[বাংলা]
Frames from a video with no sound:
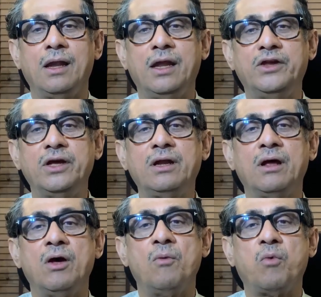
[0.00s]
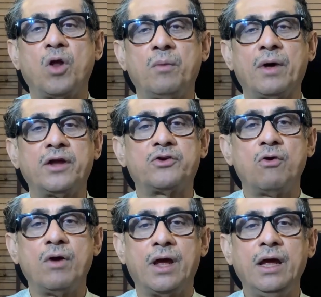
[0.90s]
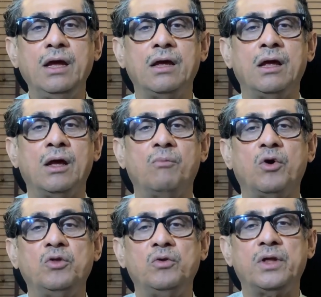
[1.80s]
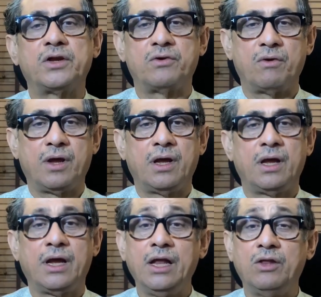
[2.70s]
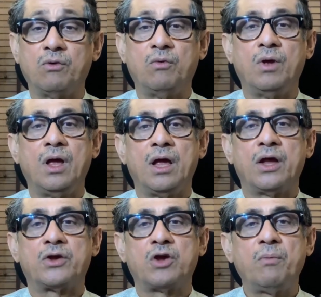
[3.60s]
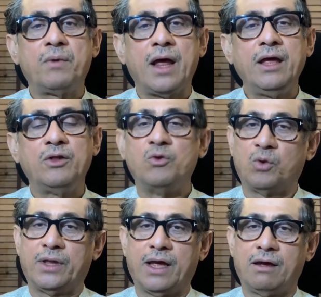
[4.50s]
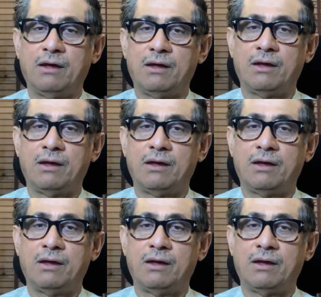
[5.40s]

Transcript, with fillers: নিজের পরিবারের সঙ্গে বন্ধুদের সঙ্গে কিন্তু সবটাই দূর থেকে